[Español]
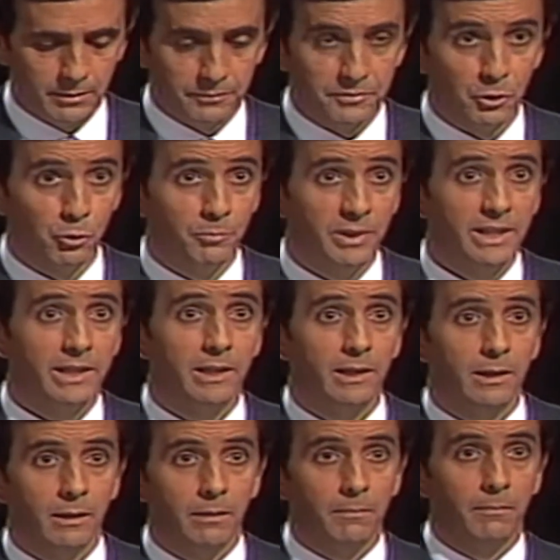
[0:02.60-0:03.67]
Señor
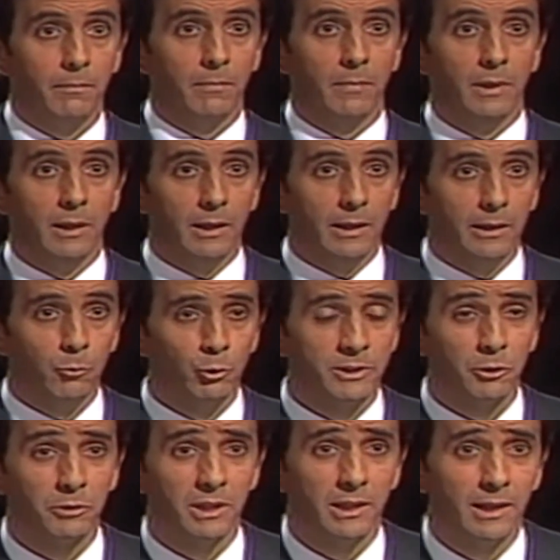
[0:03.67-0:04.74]
Vigi, ¿le
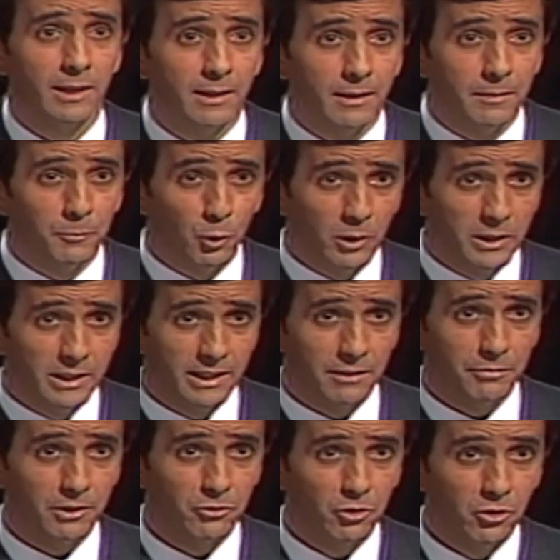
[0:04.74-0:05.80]
gusta a usted la política
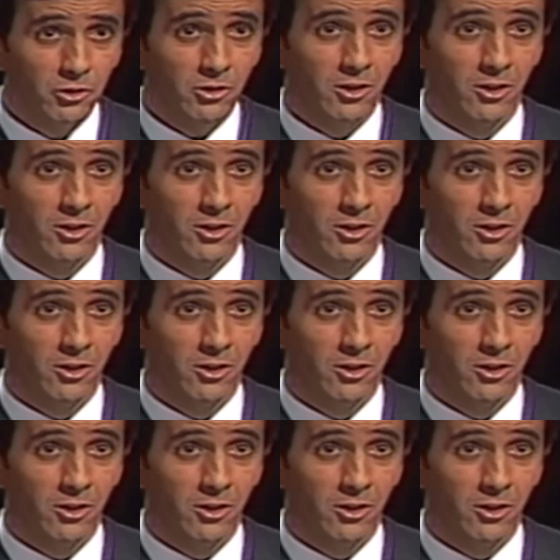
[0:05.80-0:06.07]
ficción?